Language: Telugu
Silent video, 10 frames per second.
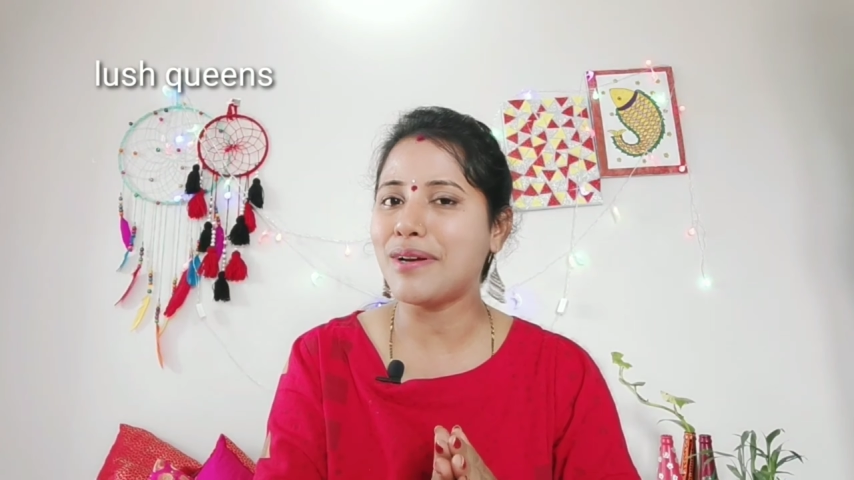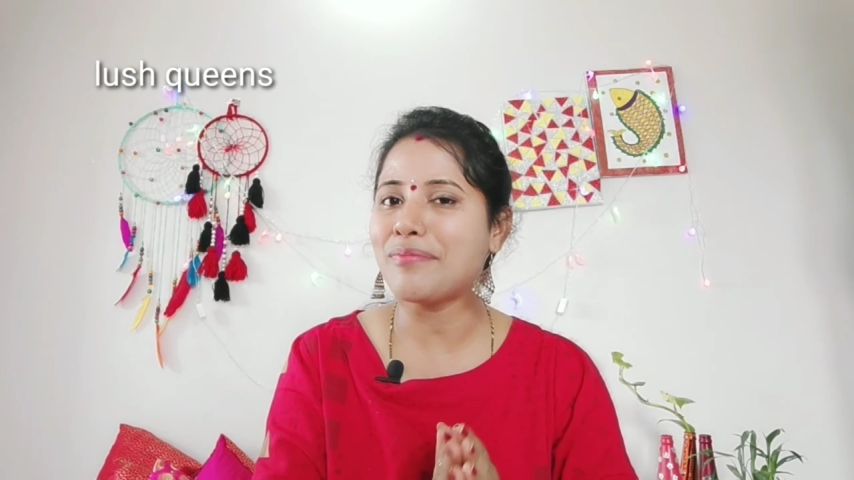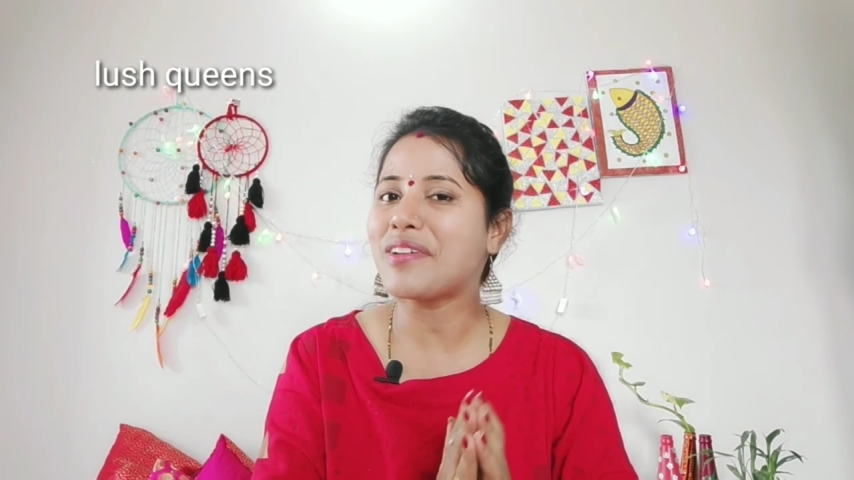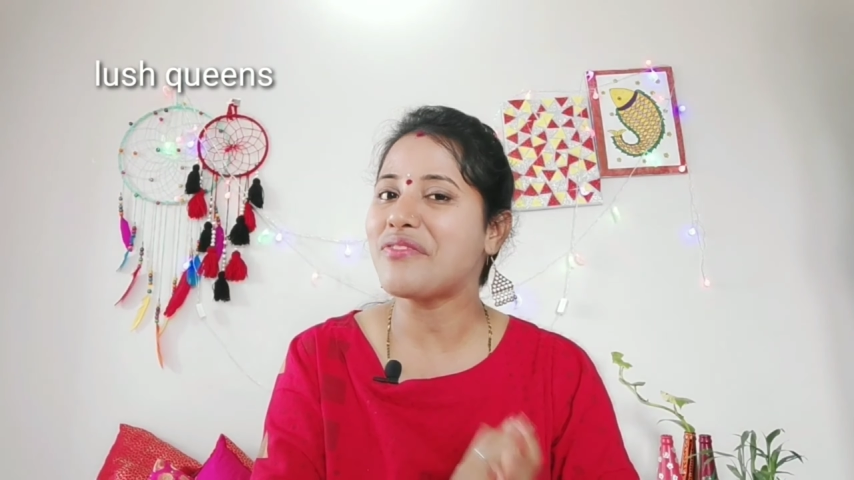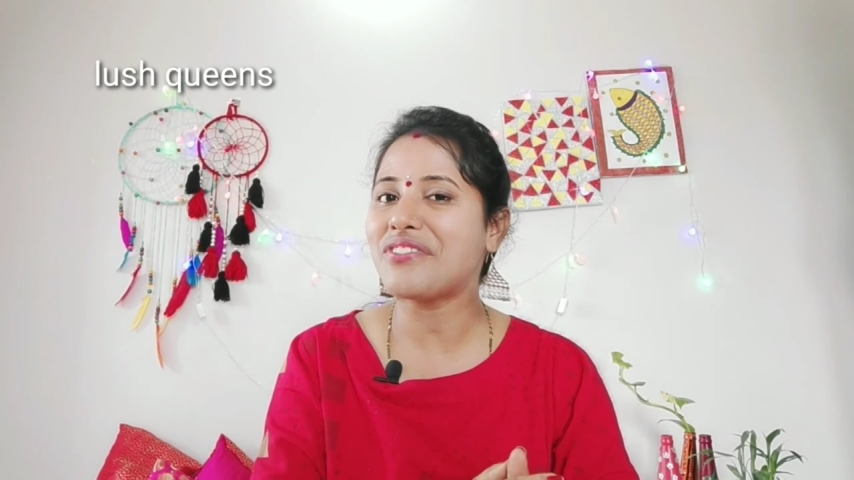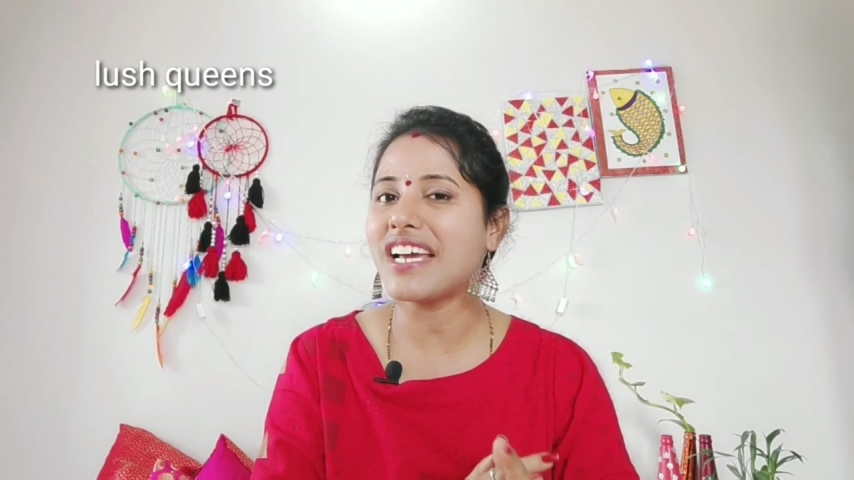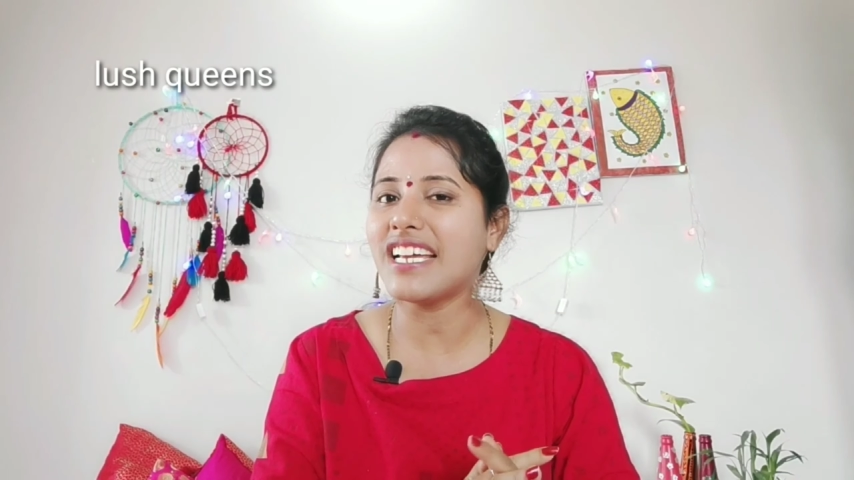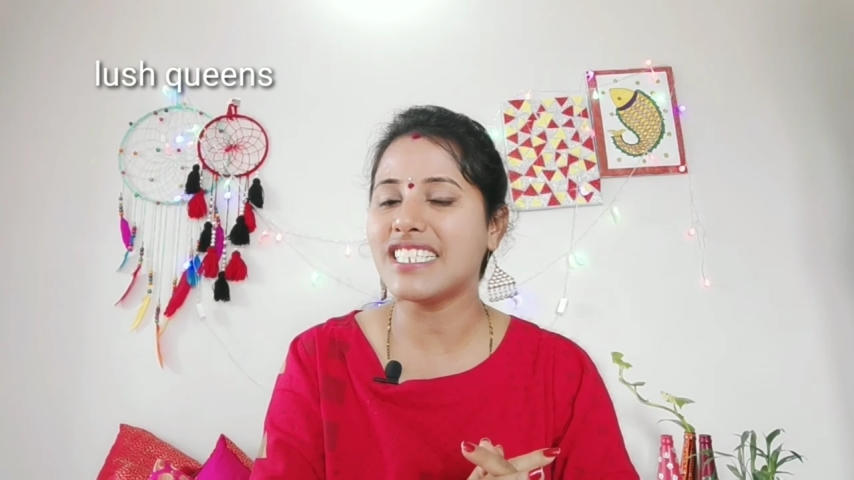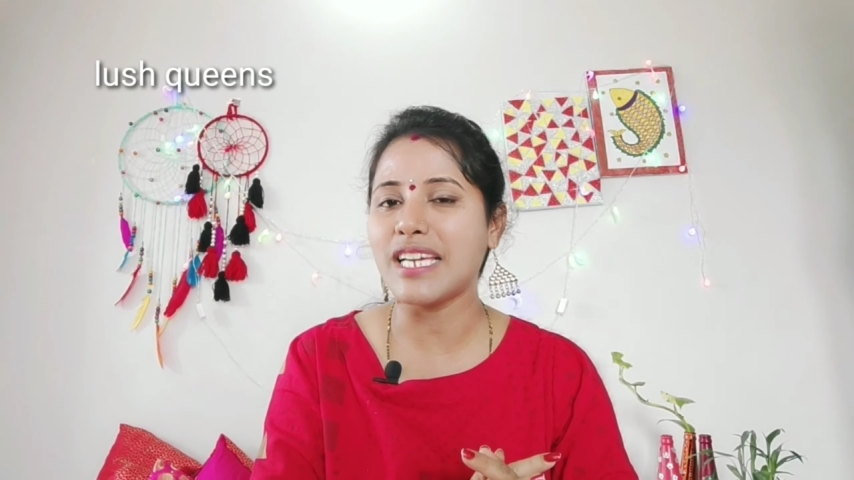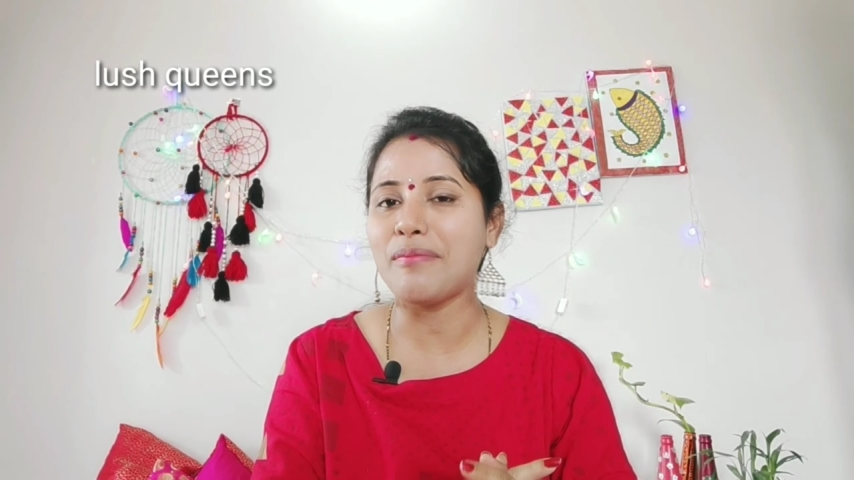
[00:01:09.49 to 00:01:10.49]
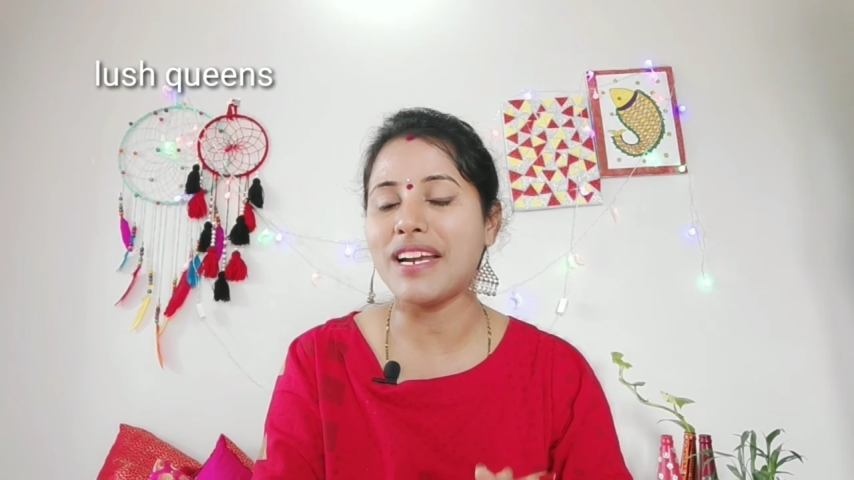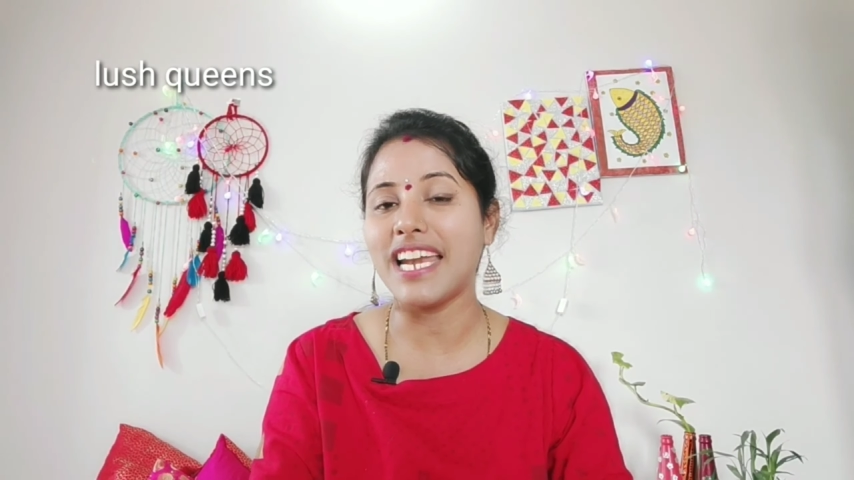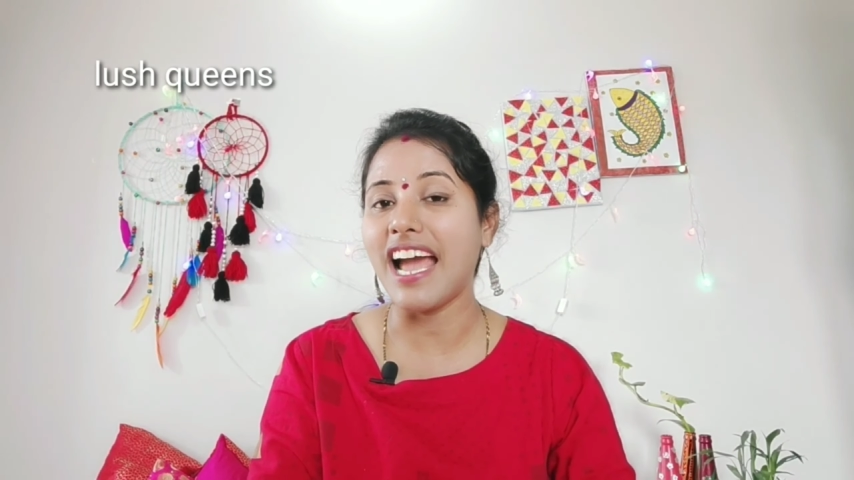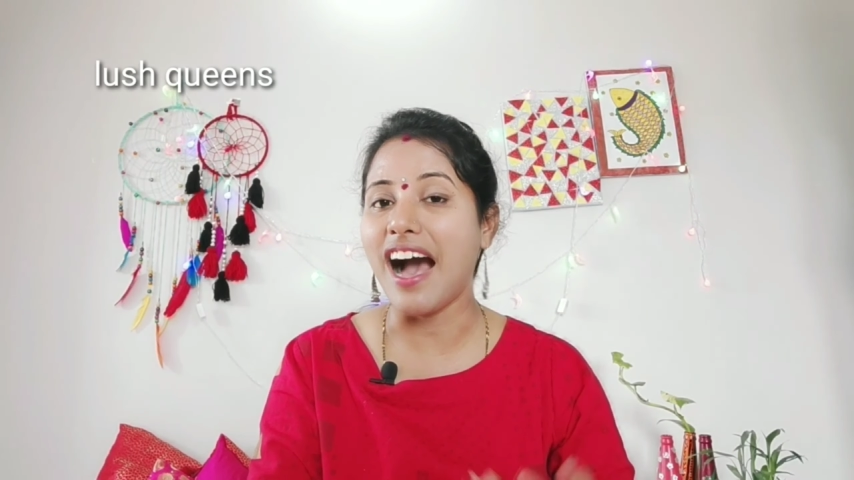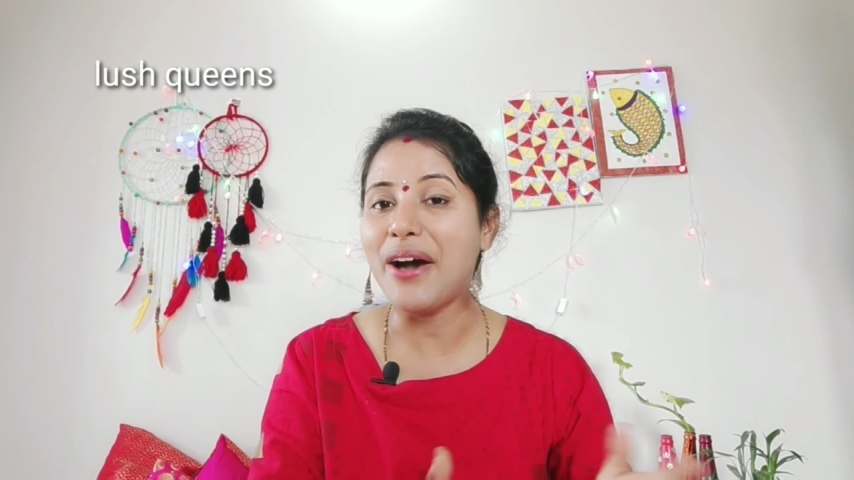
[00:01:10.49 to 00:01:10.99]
మనం గిఫ్ట్గా ఇచ్చామంటే